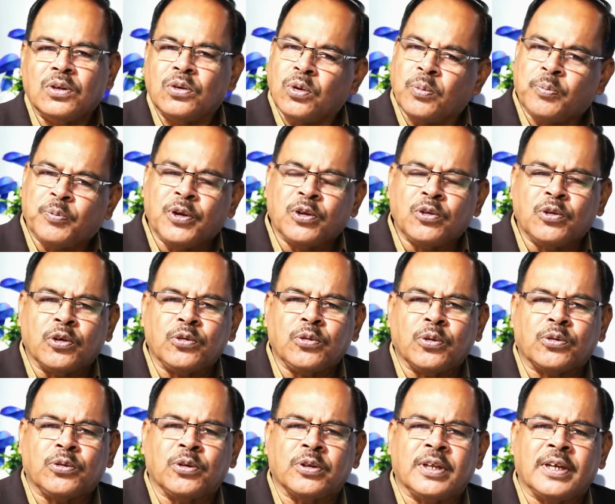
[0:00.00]
সুপ্রিয়
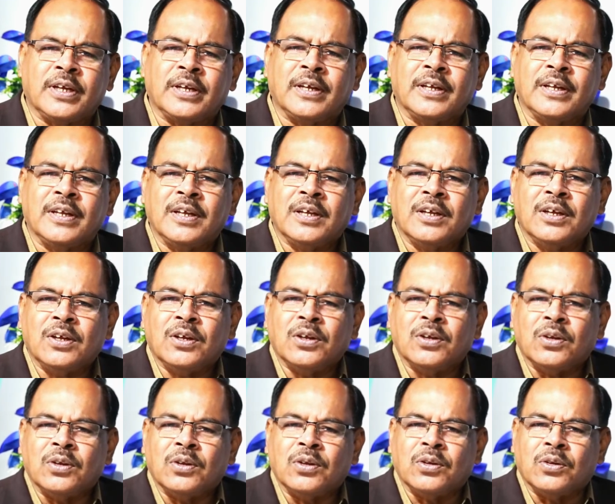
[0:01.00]
দর্শক শ্রোতা
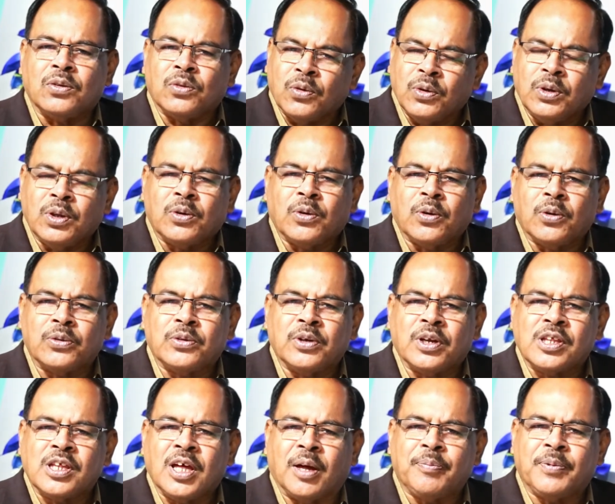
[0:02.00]
দৈনিক
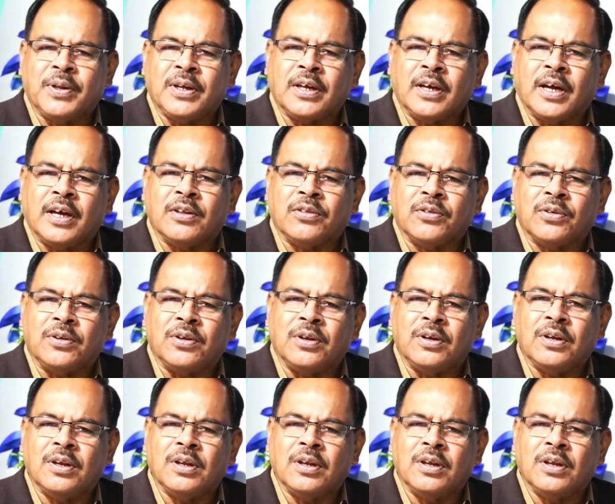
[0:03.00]
করতার সাপ্তাহিক আয়োজন